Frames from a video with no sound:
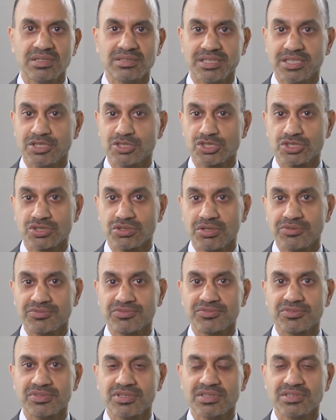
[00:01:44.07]
den
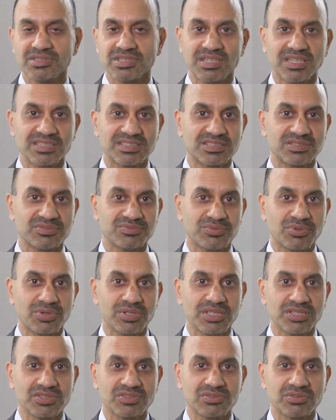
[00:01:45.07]
Stoff, die letzte
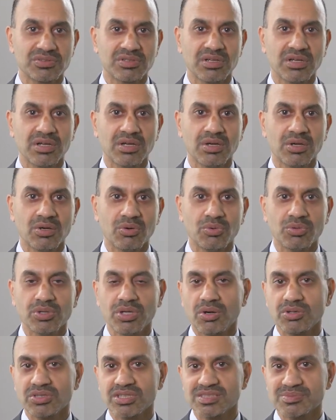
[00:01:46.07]
Vorlesung
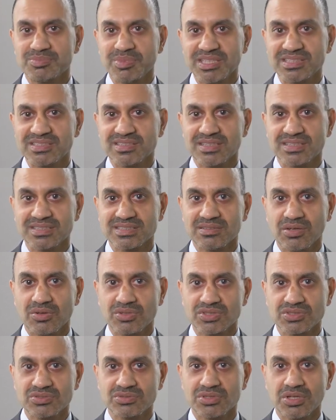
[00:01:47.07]
oder auch das Mensaessen
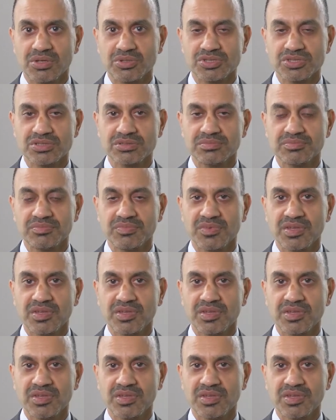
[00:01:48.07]
auszutauschen,